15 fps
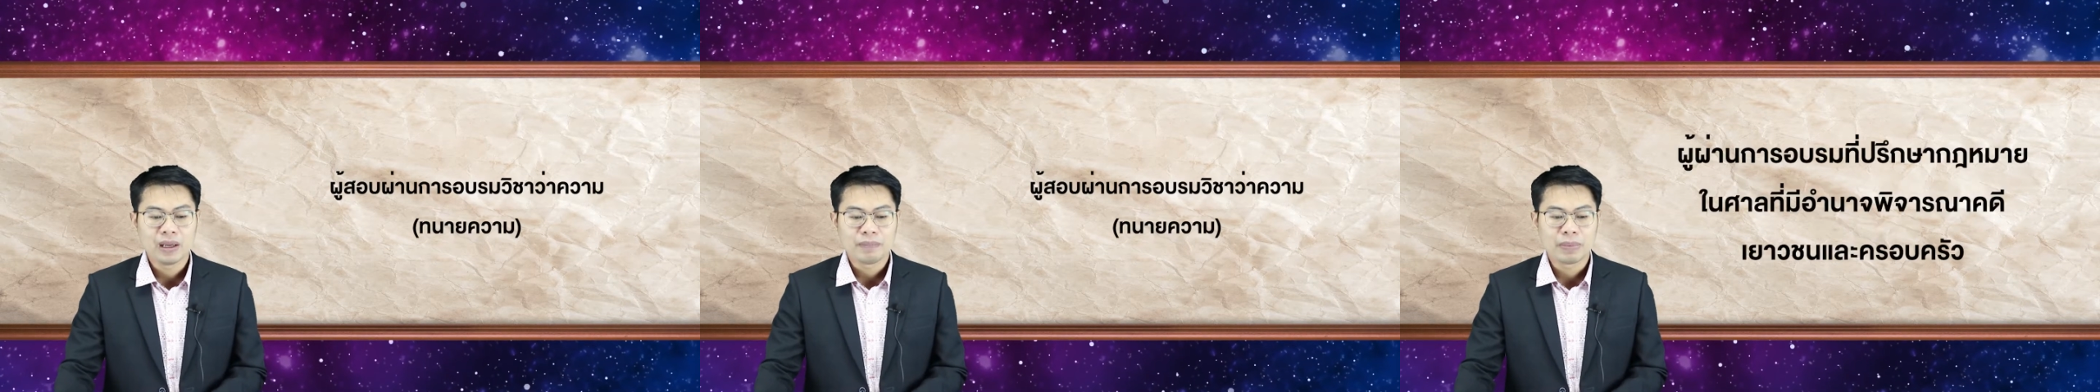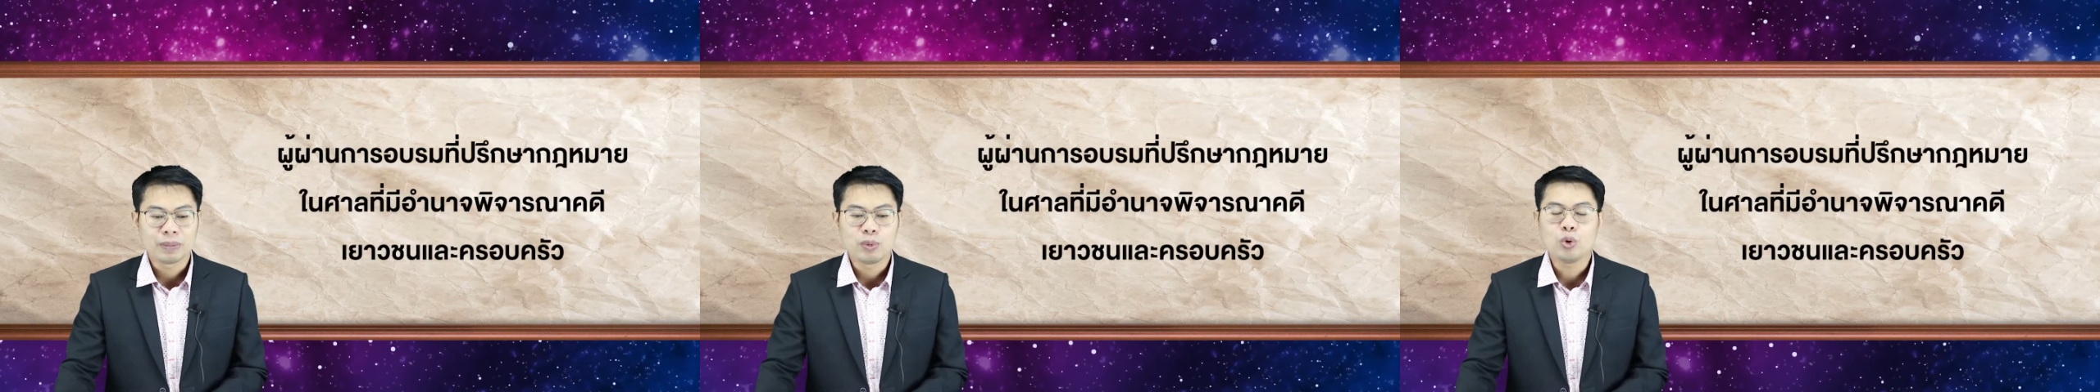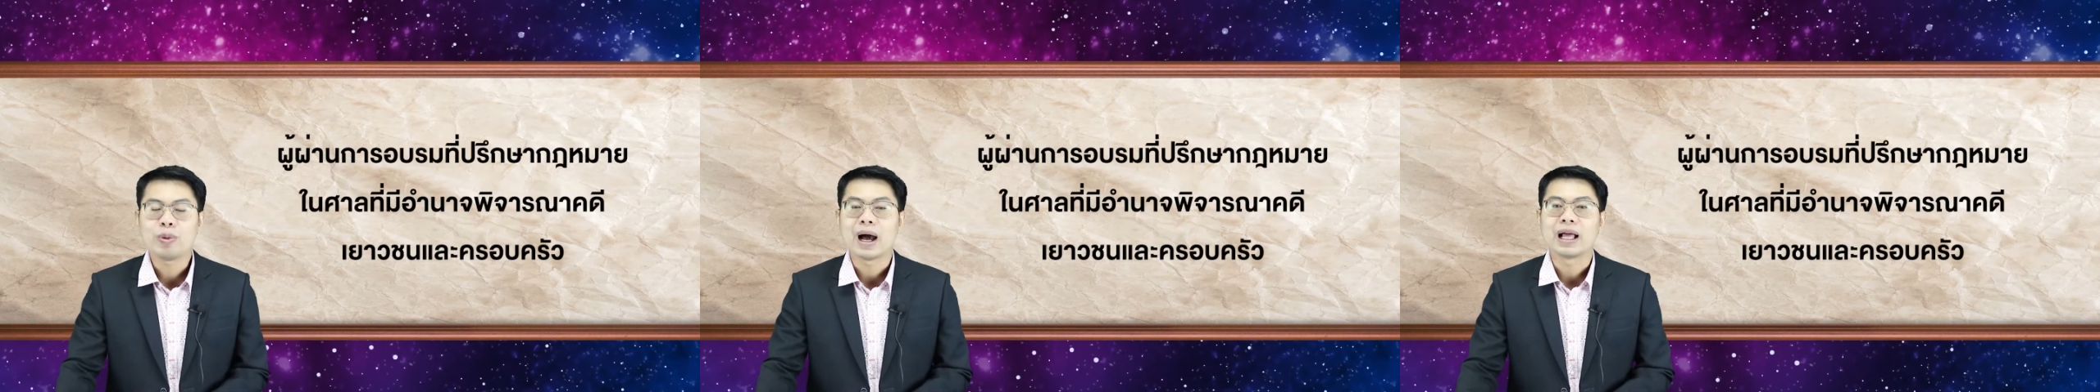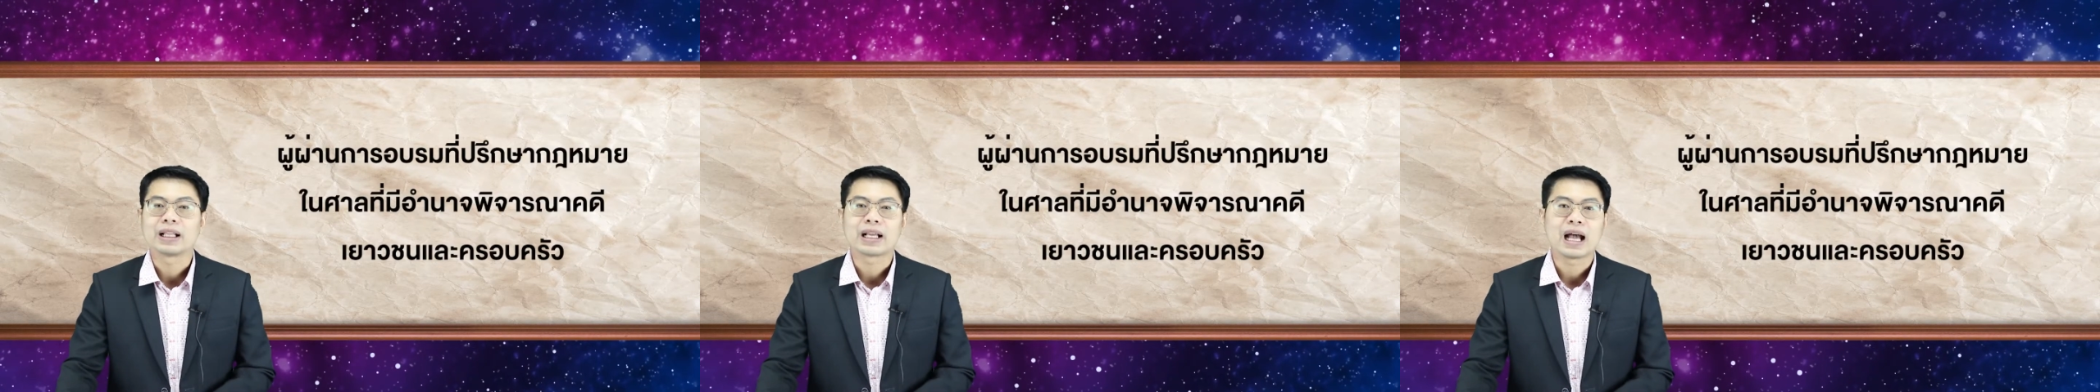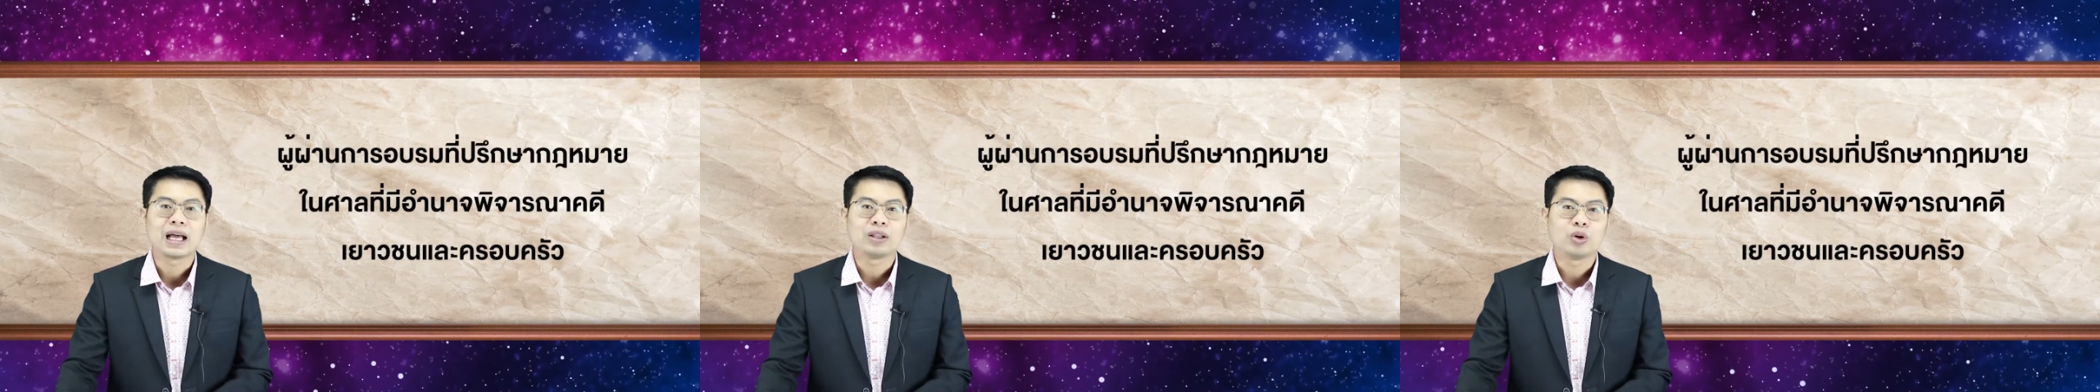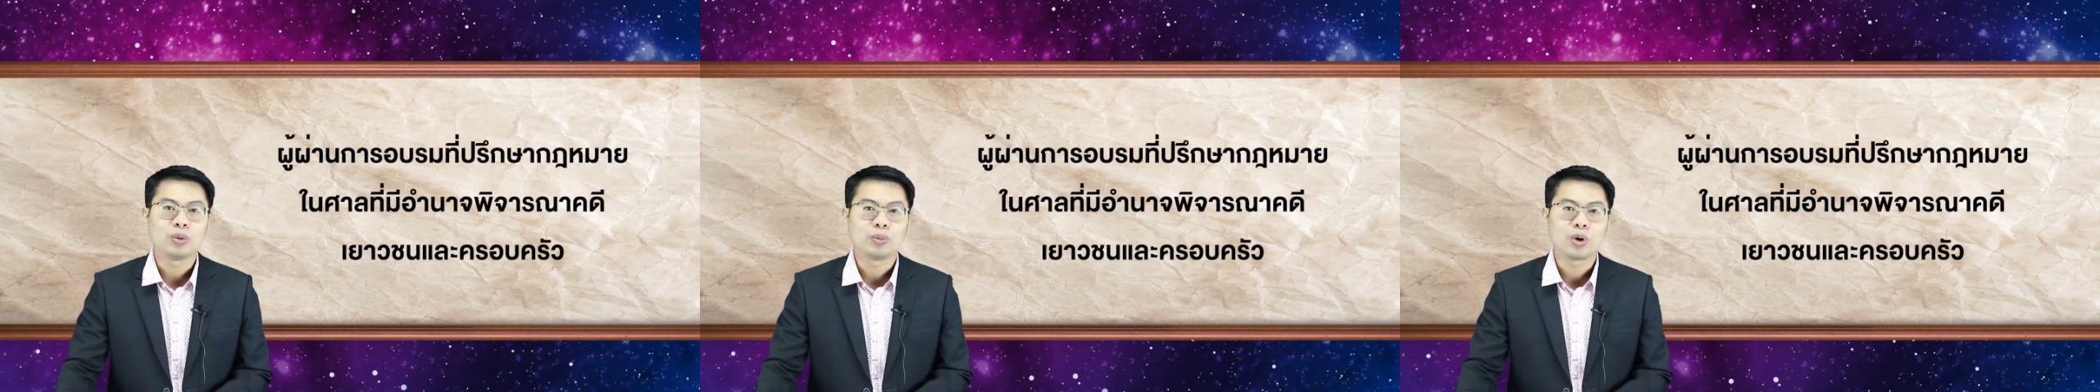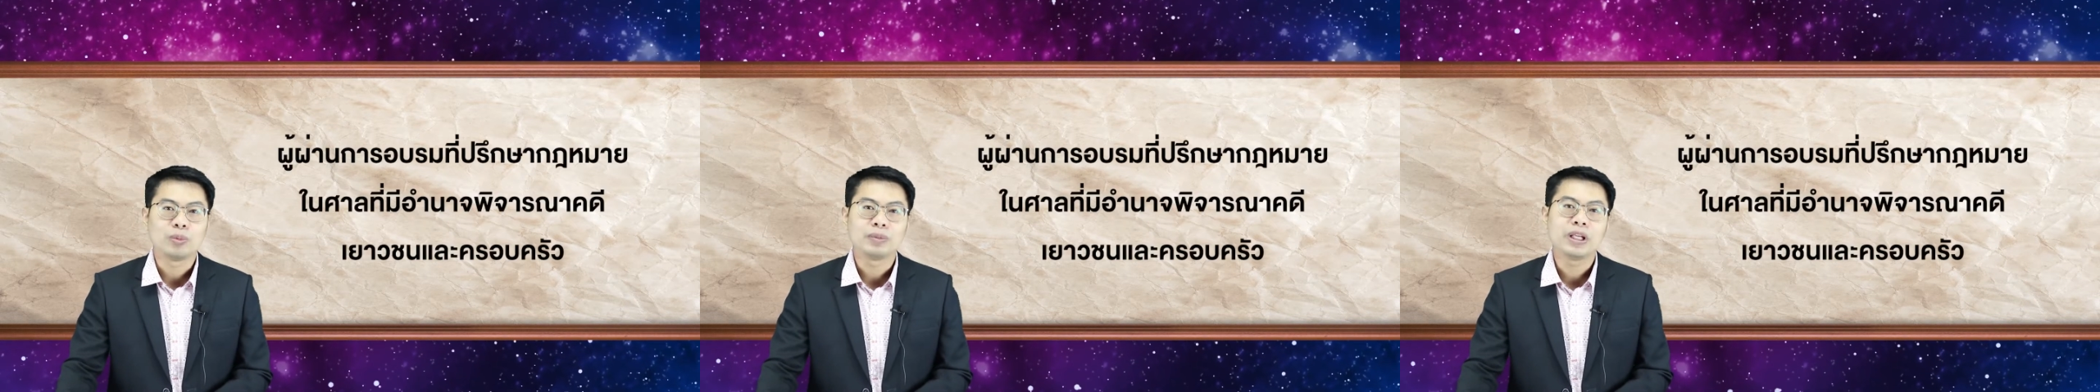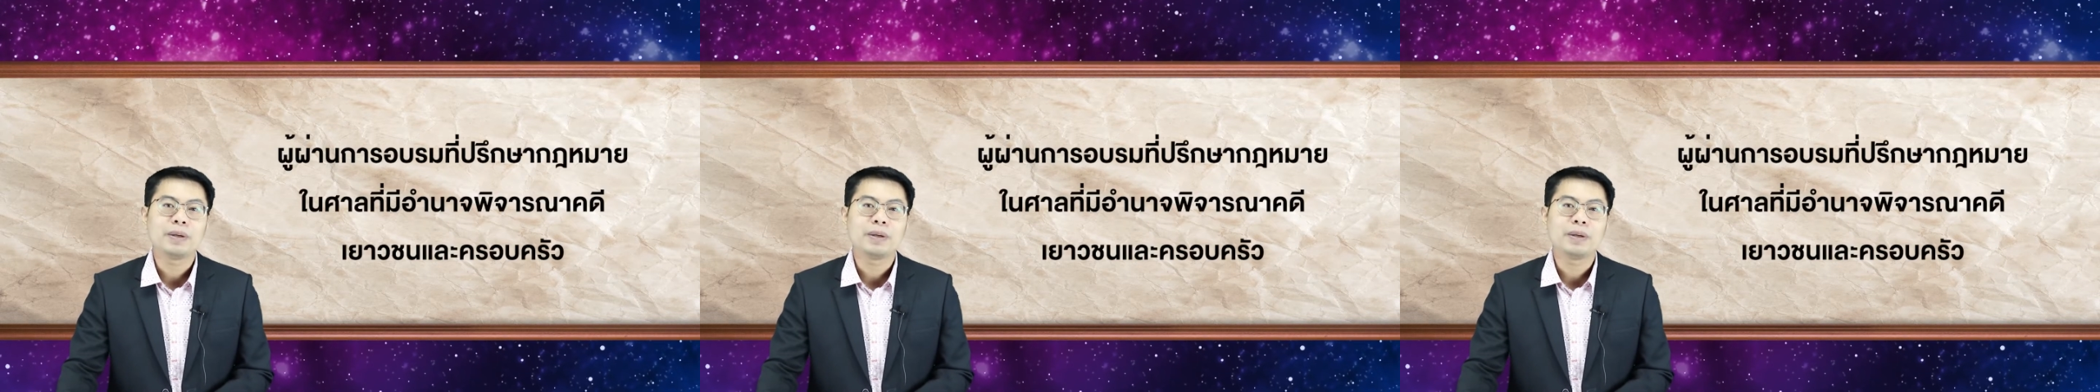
เป็นผู้ผ่านการอบรม